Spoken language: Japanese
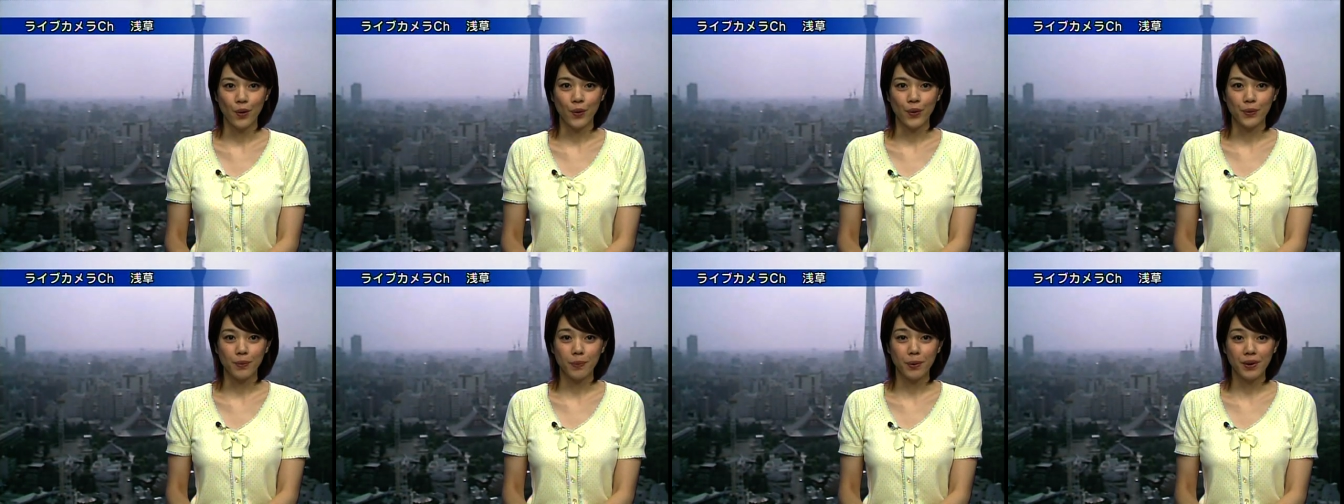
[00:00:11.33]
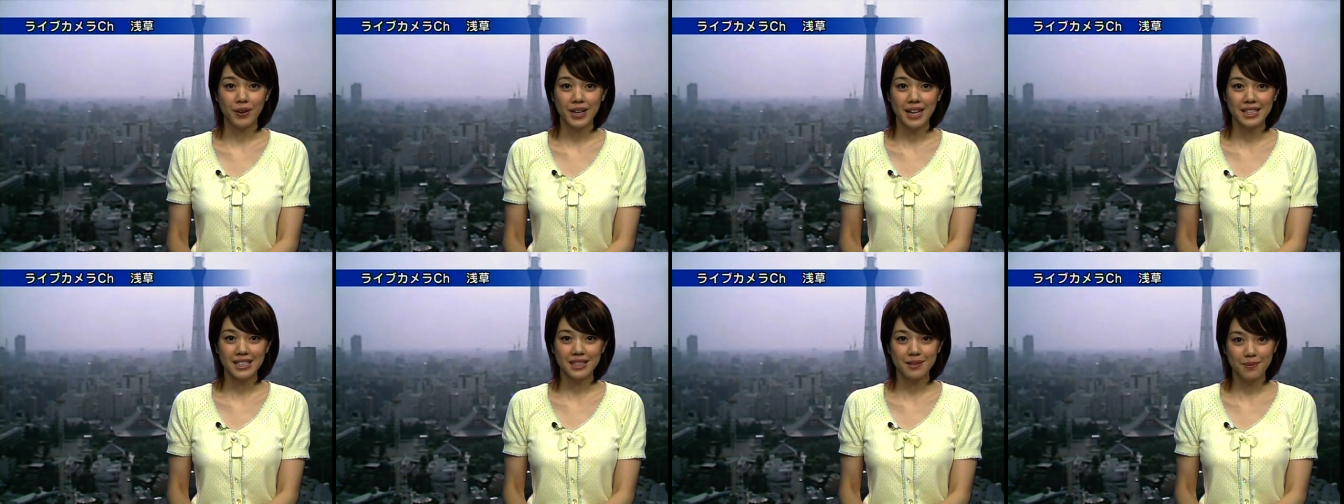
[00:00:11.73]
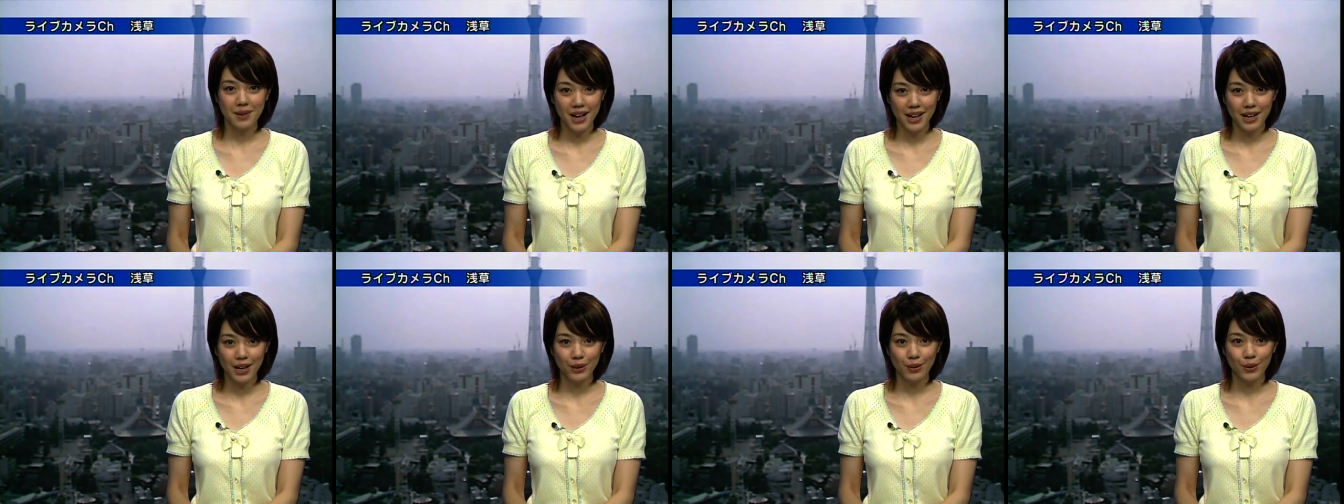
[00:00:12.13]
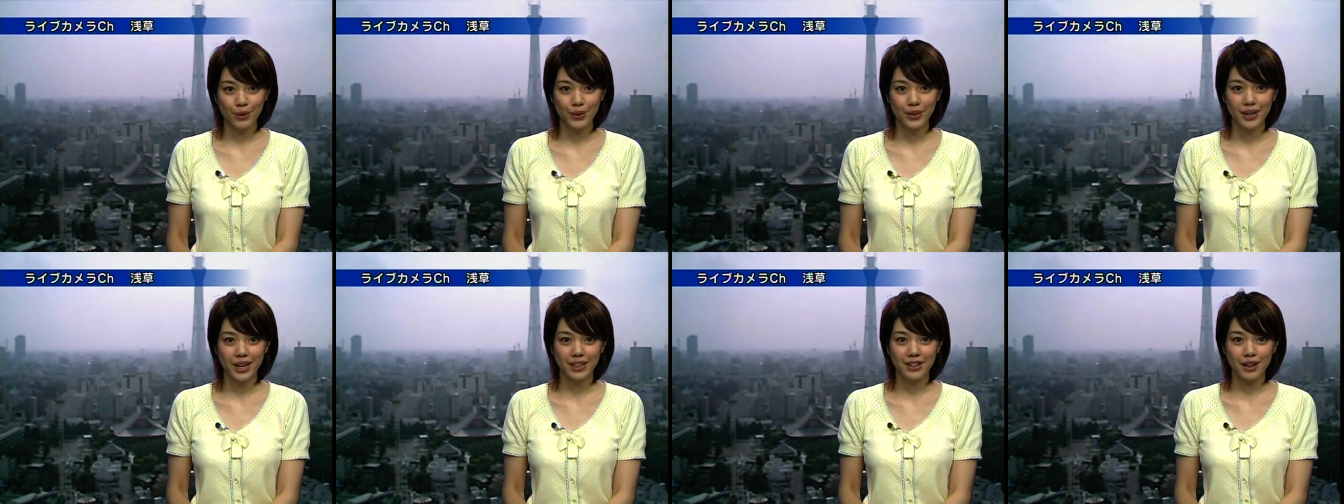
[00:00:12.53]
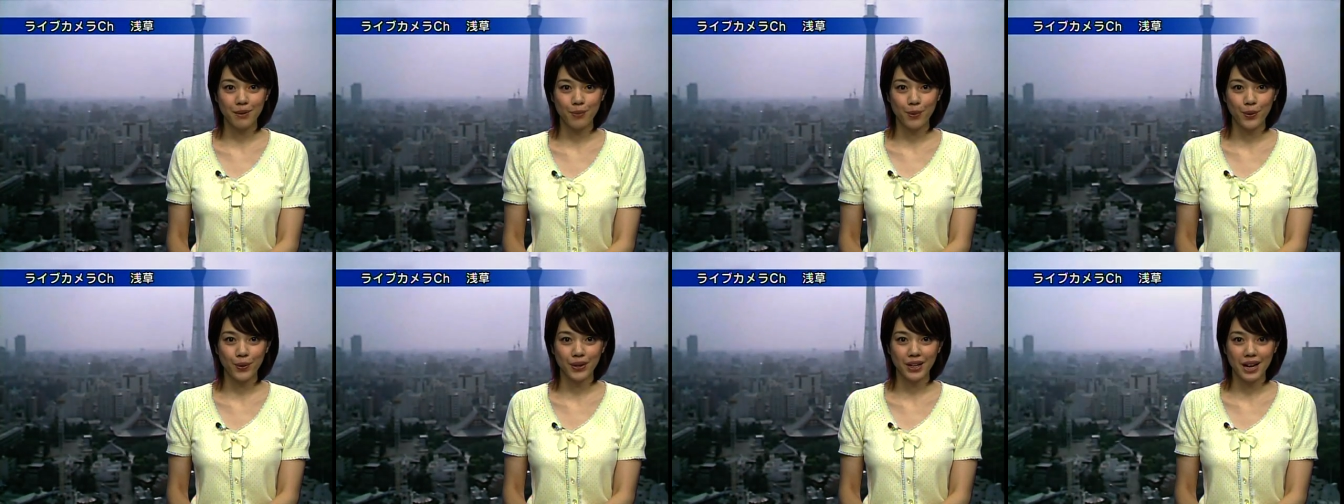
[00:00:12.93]
お盆休み明けという
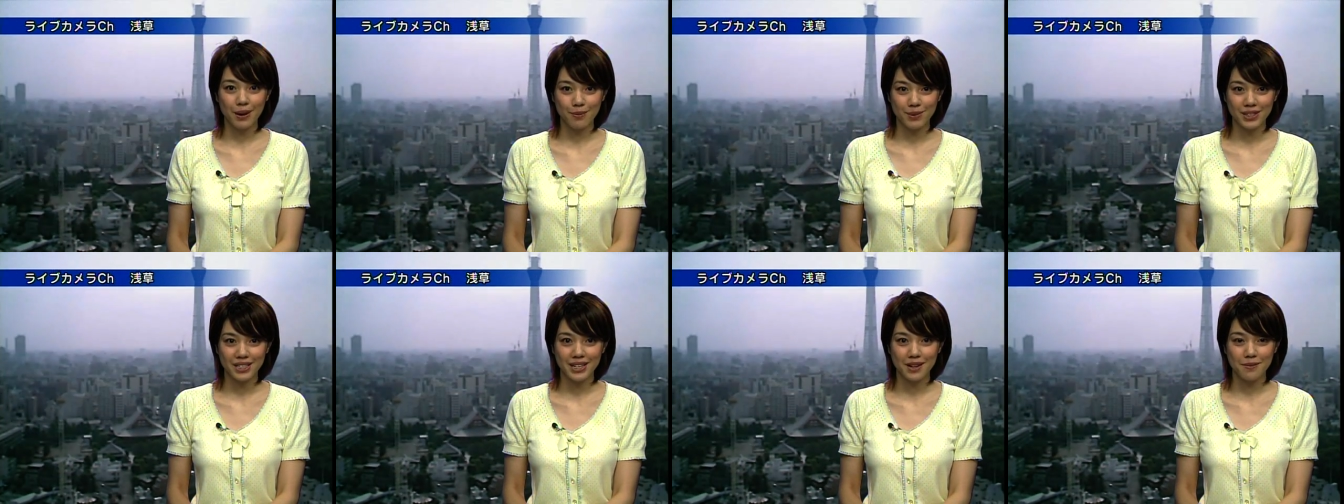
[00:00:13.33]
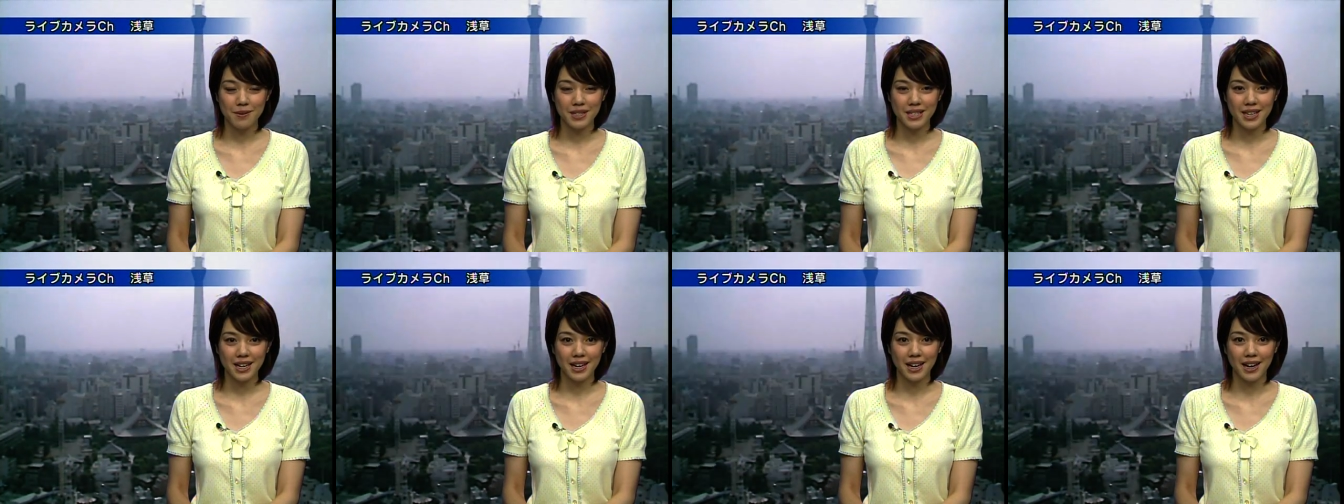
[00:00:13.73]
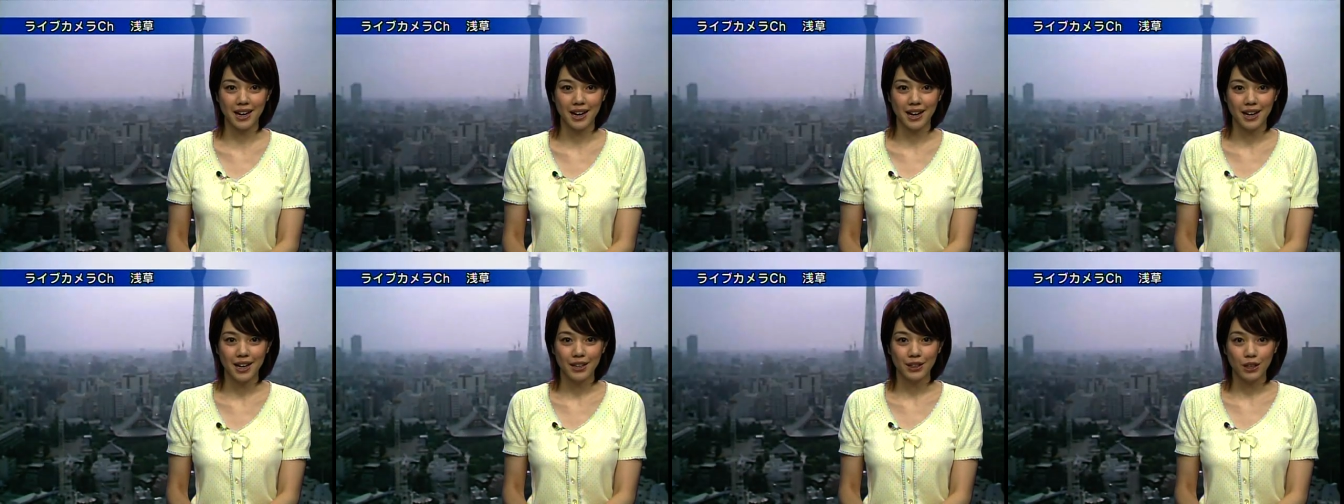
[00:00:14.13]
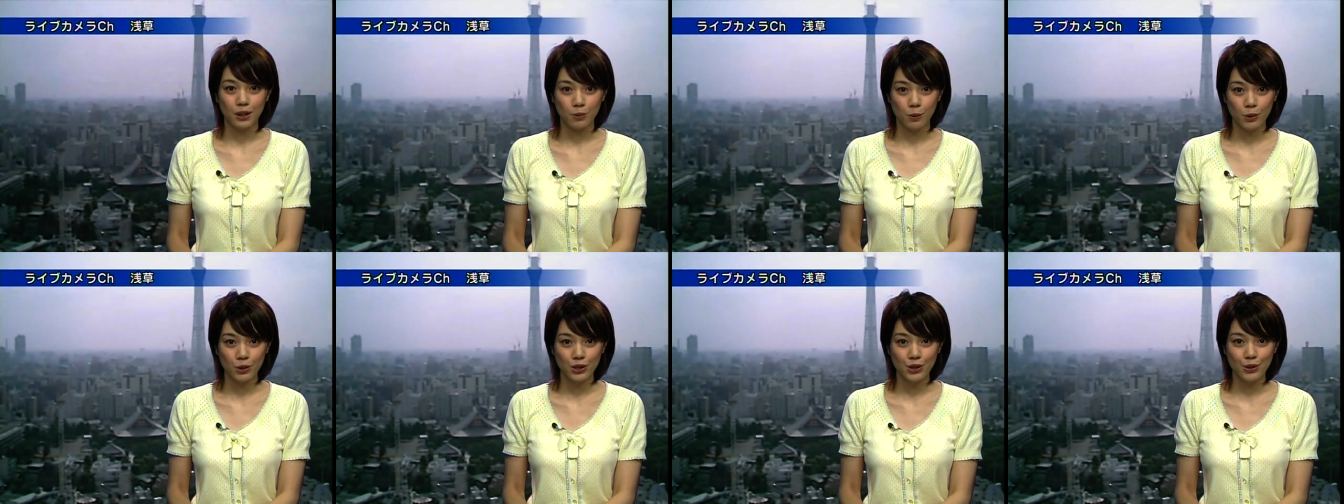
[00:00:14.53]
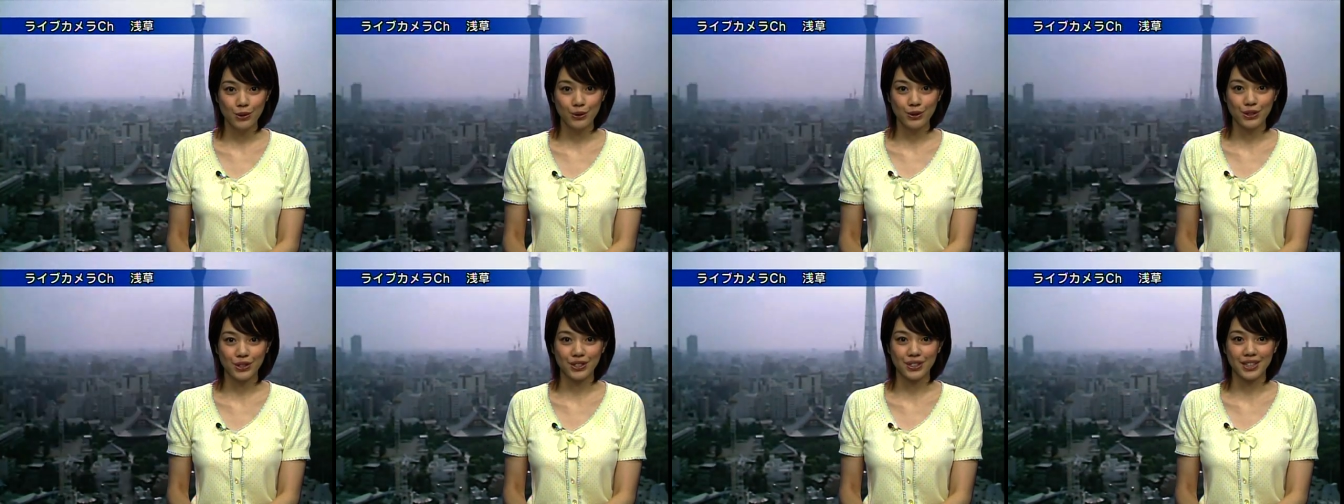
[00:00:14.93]
方も多いかもしれませんが気持ち
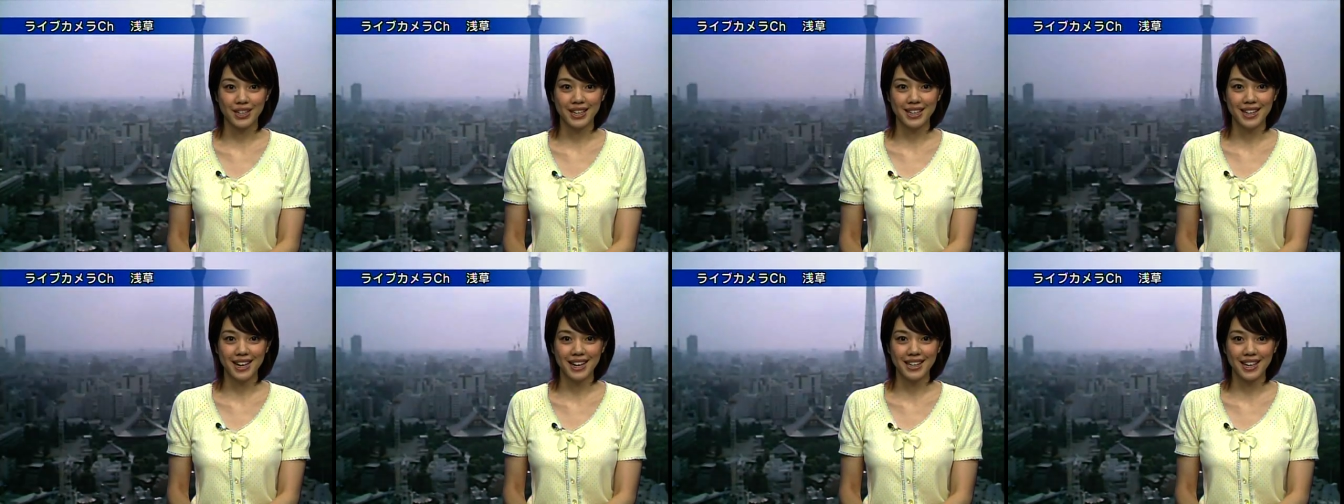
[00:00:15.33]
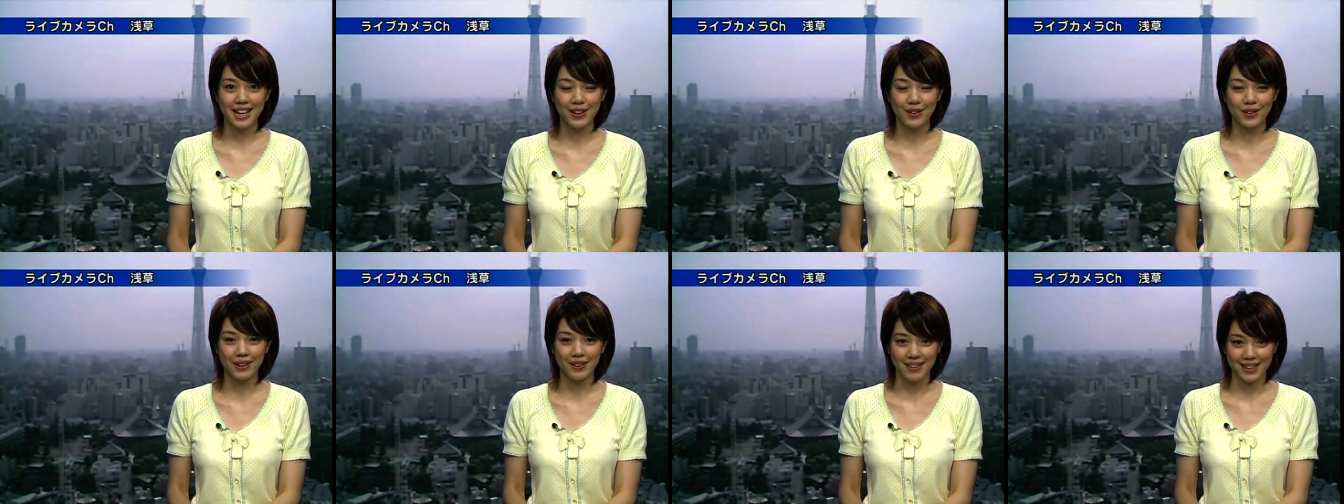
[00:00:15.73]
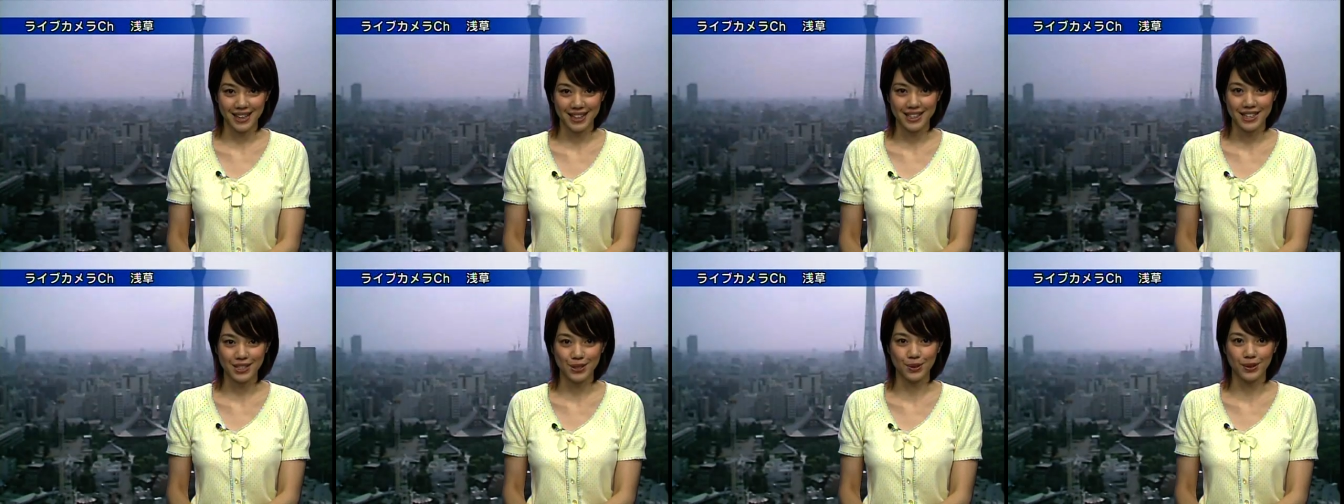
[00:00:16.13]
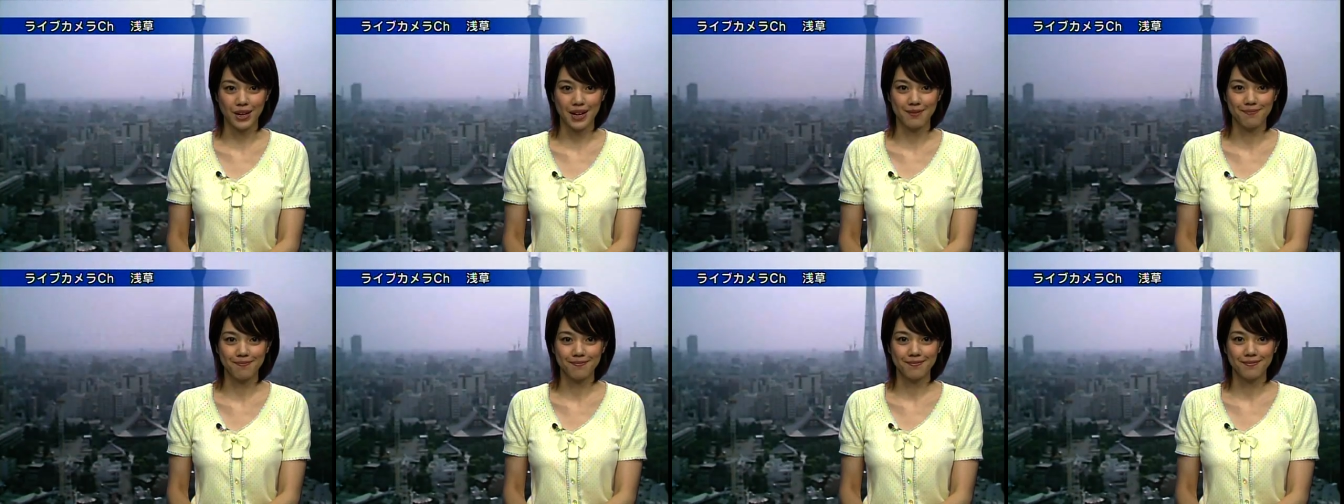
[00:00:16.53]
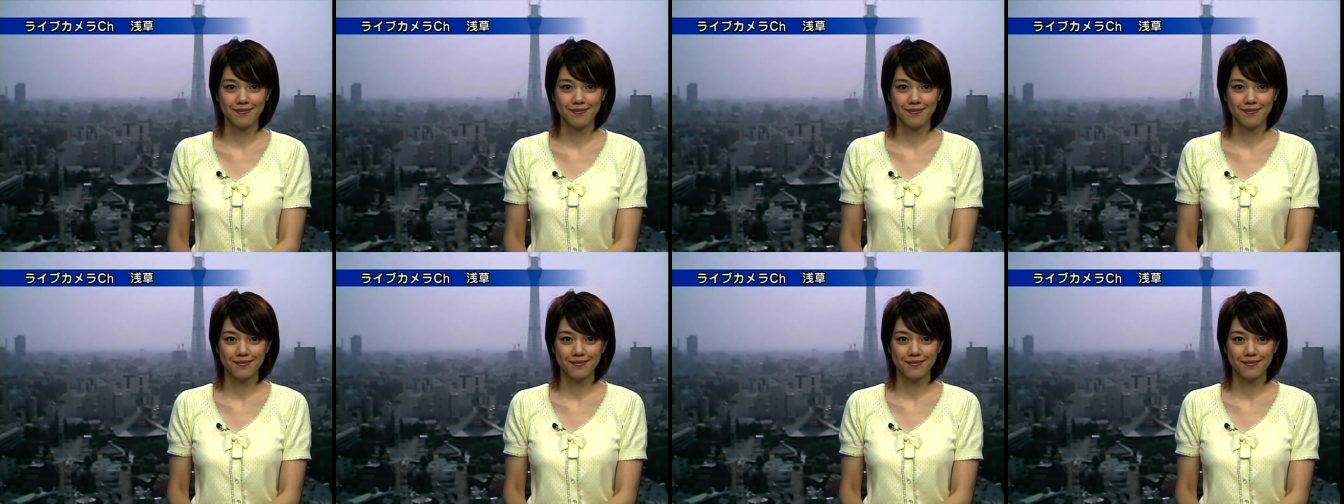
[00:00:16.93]
よく出勤できたのではないでしょうか